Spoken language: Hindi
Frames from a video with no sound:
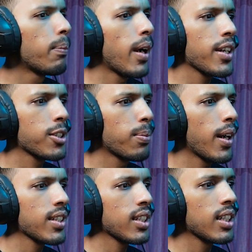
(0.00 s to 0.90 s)
फर्श
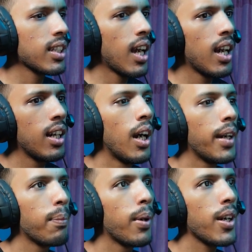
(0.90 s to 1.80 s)
फर्श किसका
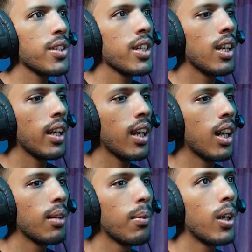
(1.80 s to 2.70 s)
अरे फर्श ये लेंगे
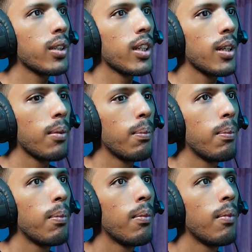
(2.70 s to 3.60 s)
हाँ बहुत सही
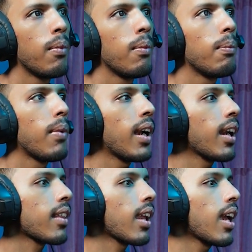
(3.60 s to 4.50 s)
बाय
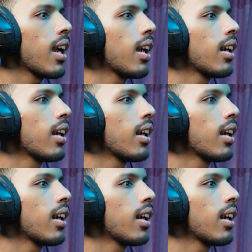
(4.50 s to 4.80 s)
करते हैं